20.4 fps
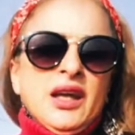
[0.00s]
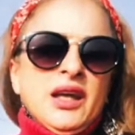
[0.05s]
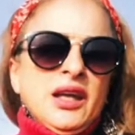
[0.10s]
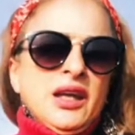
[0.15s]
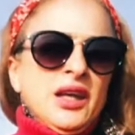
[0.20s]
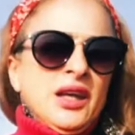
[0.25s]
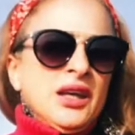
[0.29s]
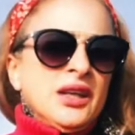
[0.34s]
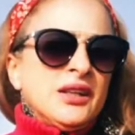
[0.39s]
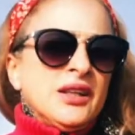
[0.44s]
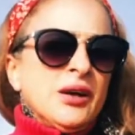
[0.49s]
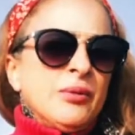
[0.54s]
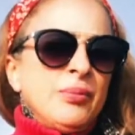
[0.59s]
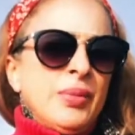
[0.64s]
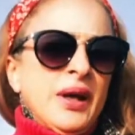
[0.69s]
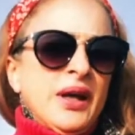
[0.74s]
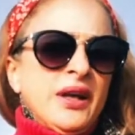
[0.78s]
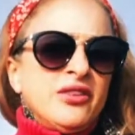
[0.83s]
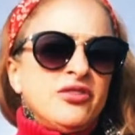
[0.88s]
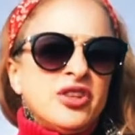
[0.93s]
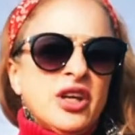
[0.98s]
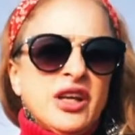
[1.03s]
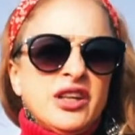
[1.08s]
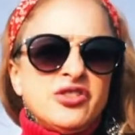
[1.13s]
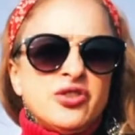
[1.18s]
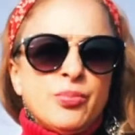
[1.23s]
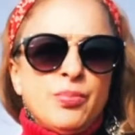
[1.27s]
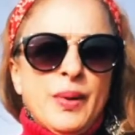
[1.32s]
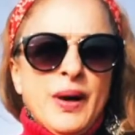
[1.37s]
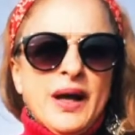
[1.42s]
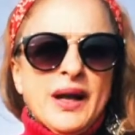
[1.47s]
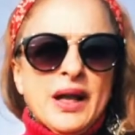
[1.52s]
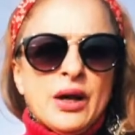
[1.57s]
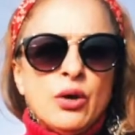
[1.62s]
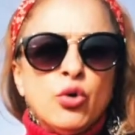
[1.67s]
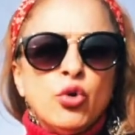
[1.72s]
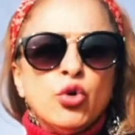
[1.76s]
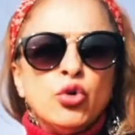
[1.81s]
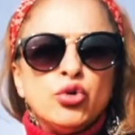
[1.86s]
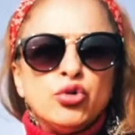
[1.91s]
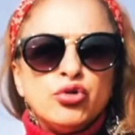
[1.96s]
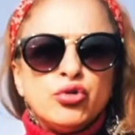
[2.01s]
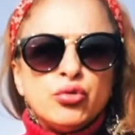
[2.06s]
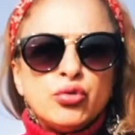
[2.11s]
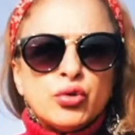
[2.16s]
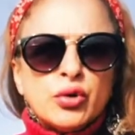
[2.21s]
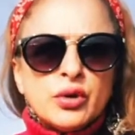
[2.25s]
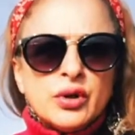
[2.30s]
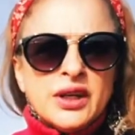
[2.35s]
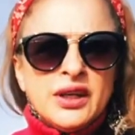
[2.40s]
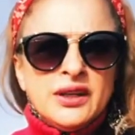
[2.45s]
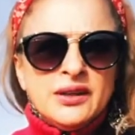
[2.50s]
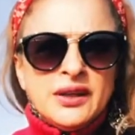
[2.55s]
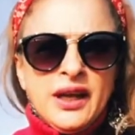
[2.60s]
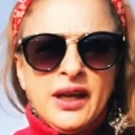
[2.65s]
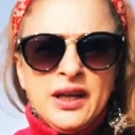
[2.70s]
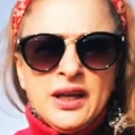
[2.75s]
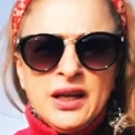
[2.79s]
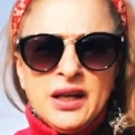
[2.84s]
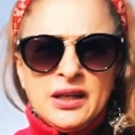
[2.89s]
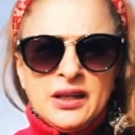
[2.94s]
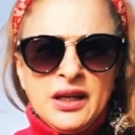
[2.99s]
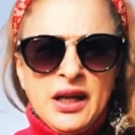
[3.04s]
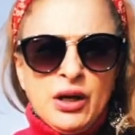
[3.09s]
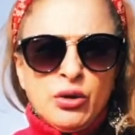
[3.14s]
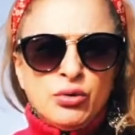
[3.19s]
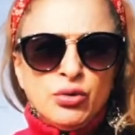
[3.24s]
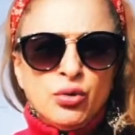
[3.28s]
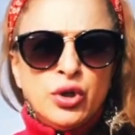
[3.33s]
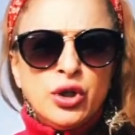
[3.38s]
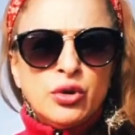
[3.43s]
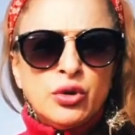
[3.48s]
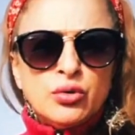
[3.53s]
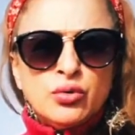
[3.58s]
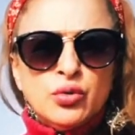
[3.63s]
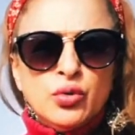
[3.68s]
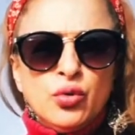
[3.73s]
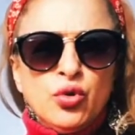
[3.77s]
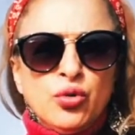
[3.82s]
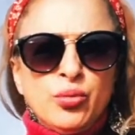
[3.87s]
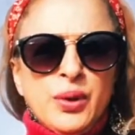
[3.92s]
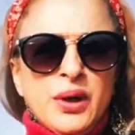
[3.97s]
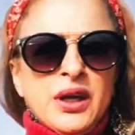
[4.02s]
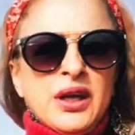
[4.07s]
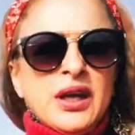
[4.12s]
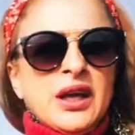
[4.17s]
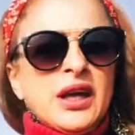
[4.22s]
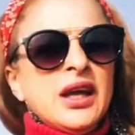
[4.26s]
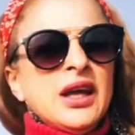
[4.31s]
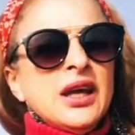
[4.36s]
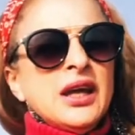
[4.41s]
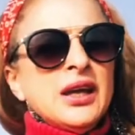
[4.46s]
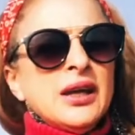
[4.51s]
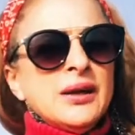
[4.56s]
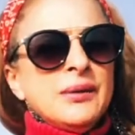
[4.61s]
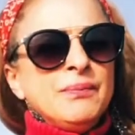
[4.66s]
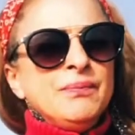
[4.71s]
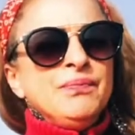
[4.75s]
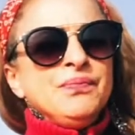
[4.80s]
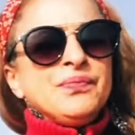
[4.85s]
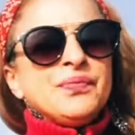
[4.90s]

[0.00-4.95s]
E também, gente, para os que tem canal no YouTube que